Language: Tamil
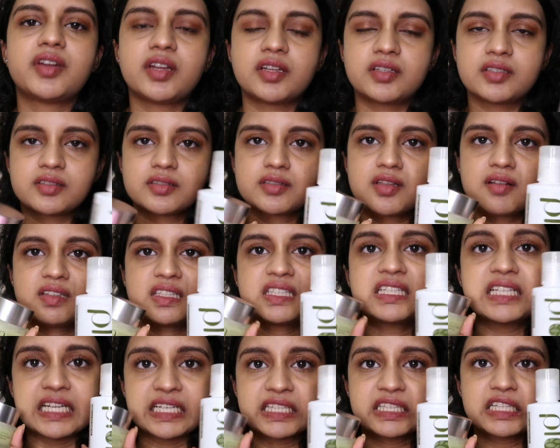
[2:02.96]
ஃப்ரேக்ரன்ஸ் தான்
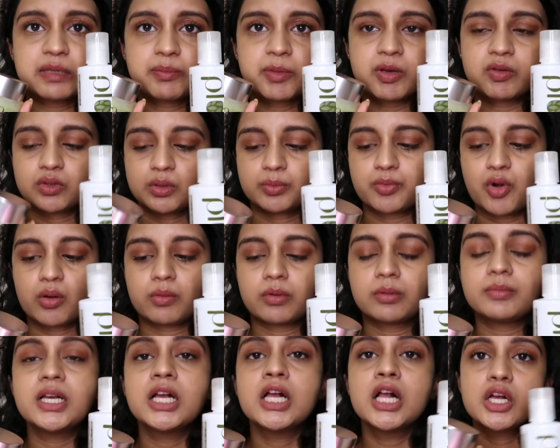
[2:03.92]
வந்து ரெண்டுத்துலையுமே வந்து
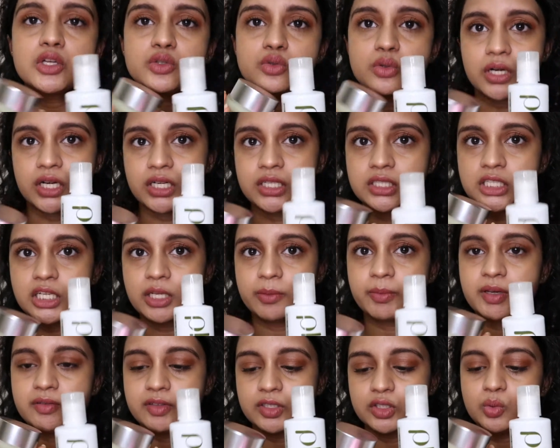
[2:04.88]
ப்ராப்ளம் ஸோ
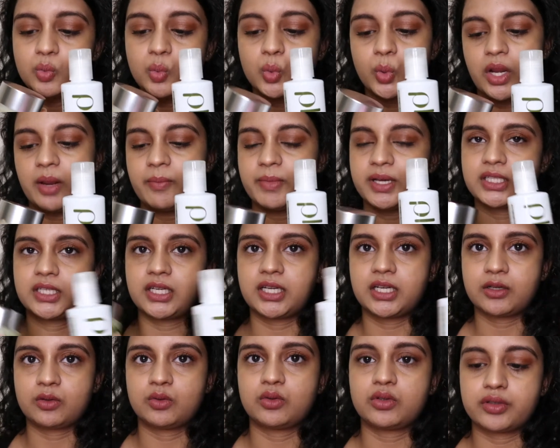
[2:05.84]
ரெண்டுத்துலையுமே வந்து ஒரே
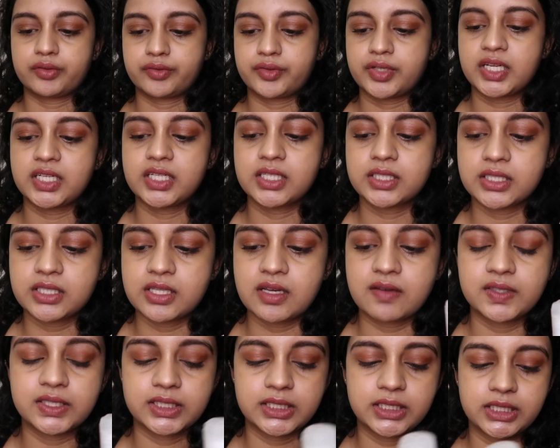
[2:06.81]
மாதிரியான ஒரு ஃப்ரேக்ரன்ஸ்
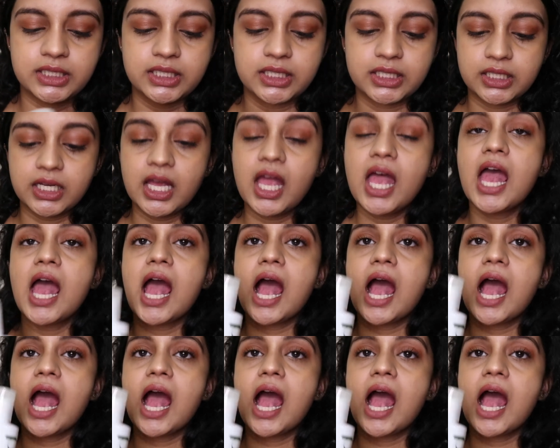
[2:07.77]
தான் வந்து இருக்குது